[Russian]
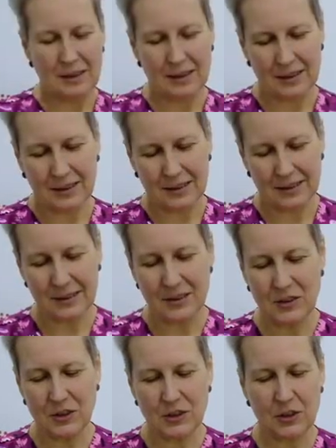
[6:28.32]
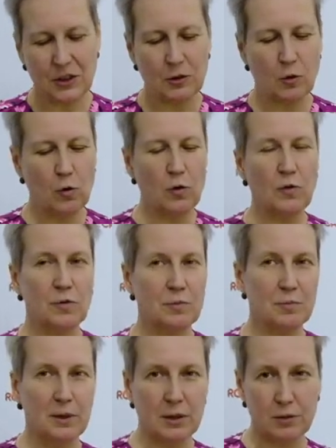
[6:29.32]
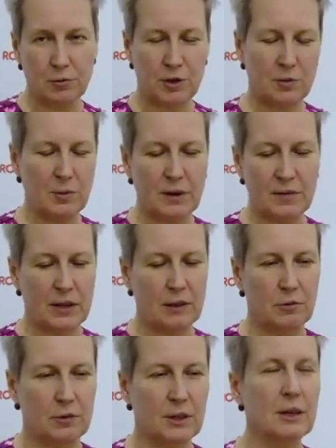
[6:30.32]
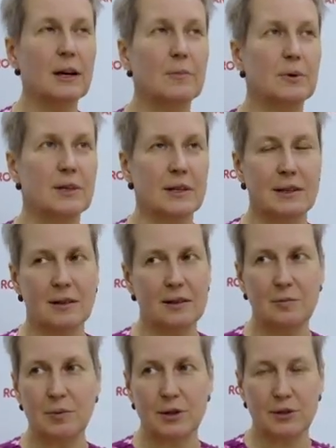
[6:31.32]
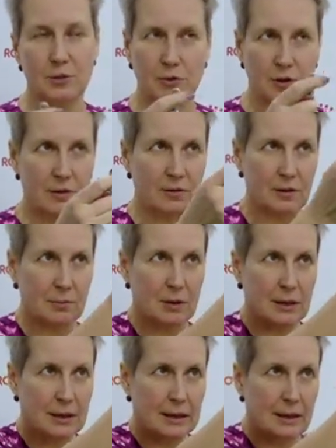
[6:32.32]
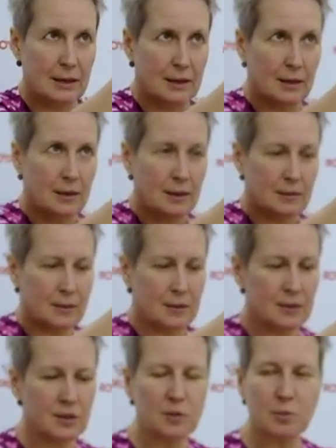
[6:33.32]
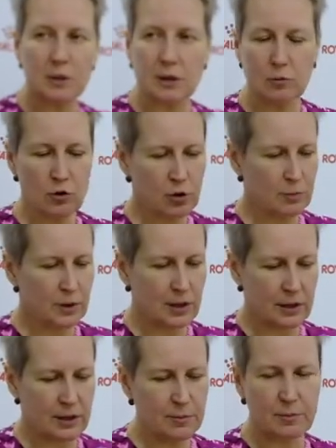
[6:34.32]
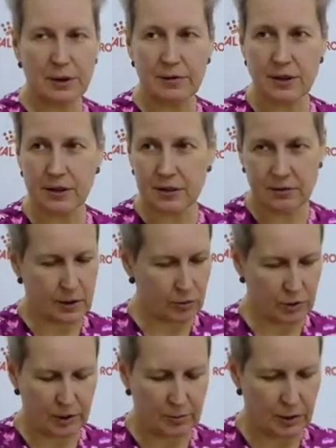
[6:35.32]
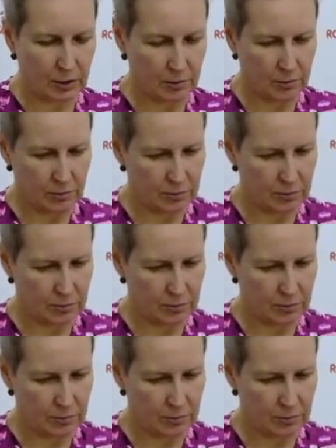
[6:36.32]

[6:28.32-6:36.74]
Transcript: А, значит, щенков мы у себя в салоне обязательно пристегиваем. Это не потому, что мы хотим повесить вашу собаку.